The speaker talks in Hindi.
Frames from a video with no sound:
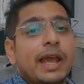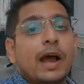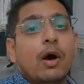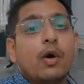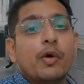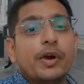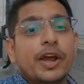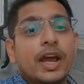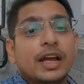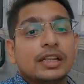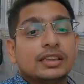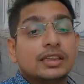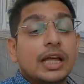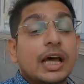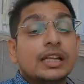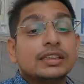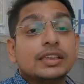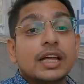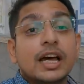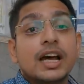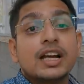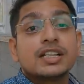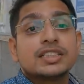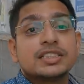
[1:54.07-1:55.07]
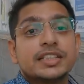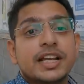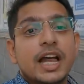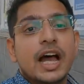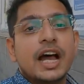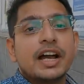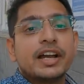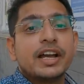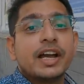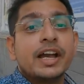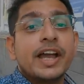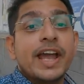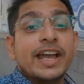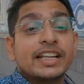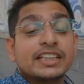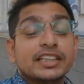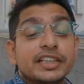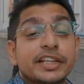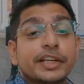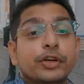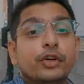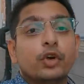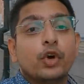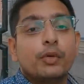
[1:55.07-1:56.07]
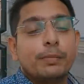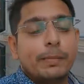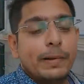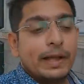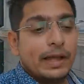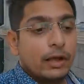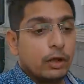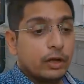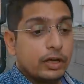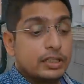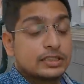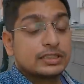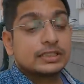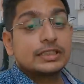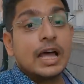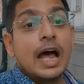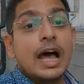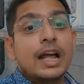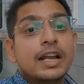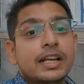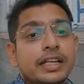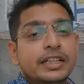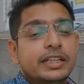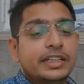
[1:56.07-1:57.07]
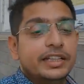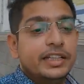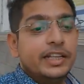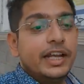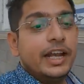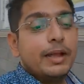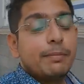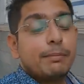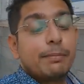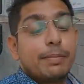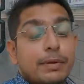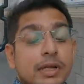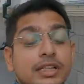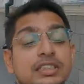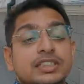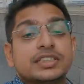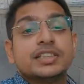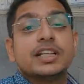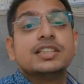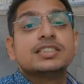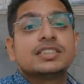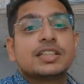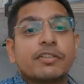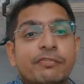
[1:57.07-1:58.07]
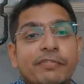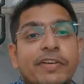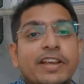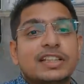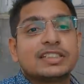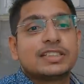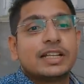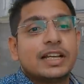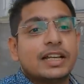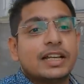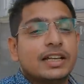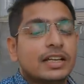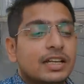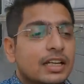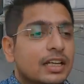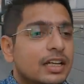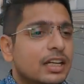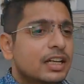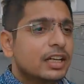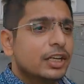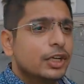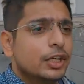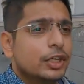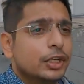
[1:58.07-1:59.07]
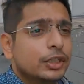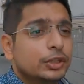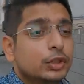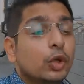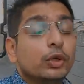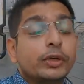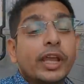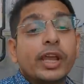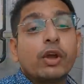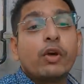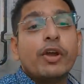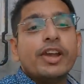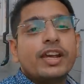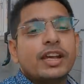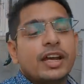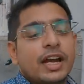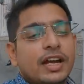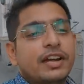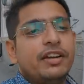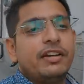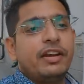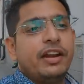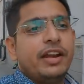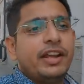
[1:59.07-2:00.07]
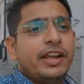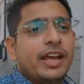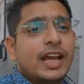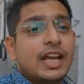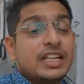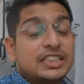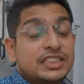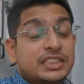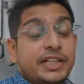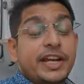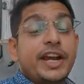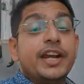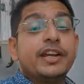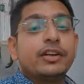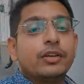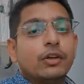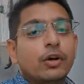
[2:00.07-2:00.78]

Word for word: क्या हो गया तातार से यहाँ का एथनिक ग्रुप है और स्थान ये पर्सियन सफिक्स है जो कि कोई कंट्री या स्टेट